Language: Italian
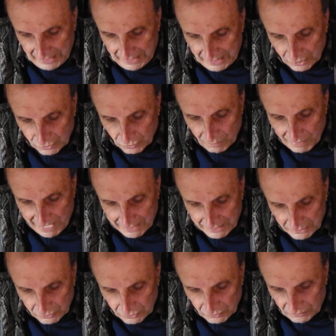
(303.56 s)
Il
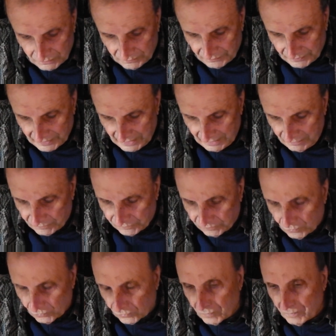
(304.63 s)
comando
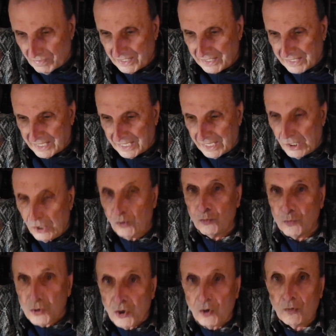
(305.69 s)
informa che
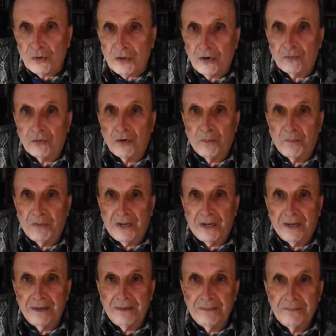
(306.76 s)
l'Unione
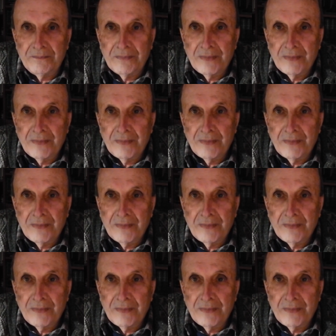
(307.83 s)
Europea,